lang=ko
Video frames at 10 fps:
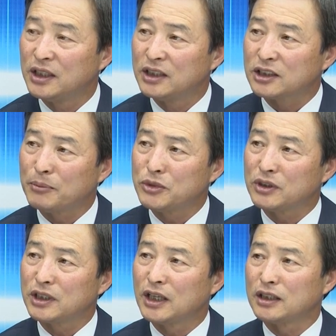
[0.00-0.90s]

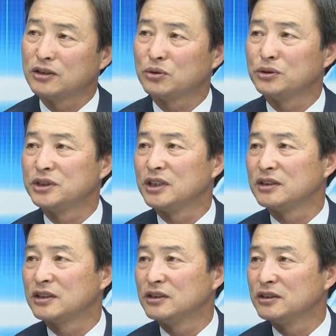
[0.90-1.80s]
3년간 또 이제
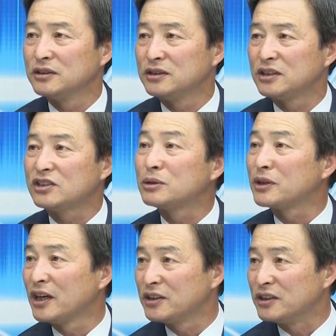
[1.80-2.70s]
그 실습을
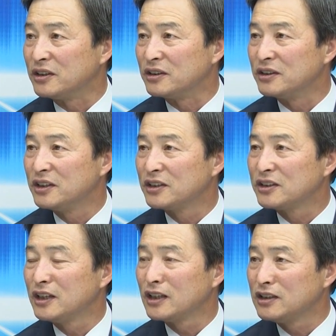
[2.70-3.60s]
해야 돼요.
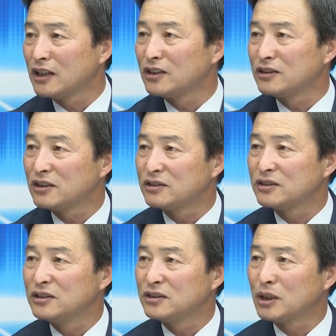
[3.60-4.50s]
은행이나 이런 데서
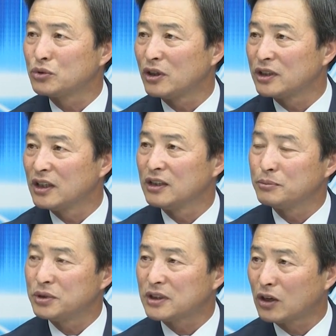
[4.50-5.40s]
그 재무 설계
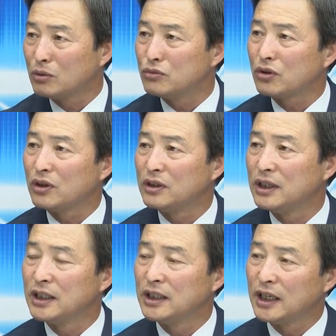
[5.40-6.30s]
비슷한 업무를
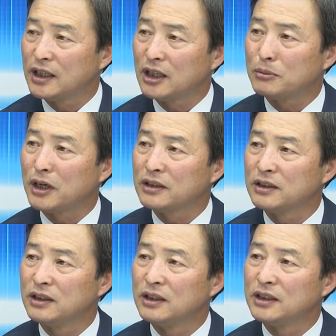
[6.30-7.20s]
해야만
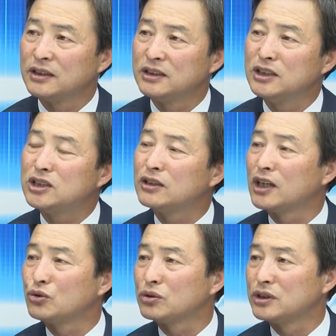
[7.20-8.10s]
인증을
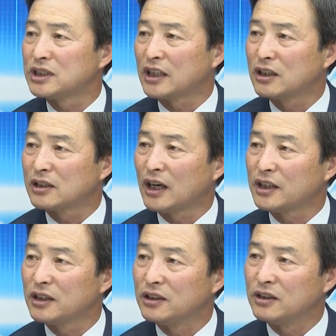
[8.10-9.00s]
해줘서 이제 자격을 따게
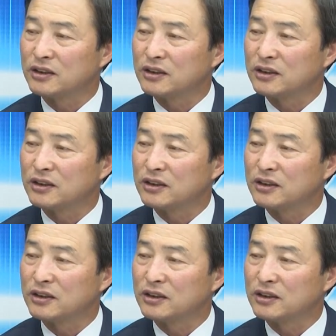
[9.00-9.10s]
돼요.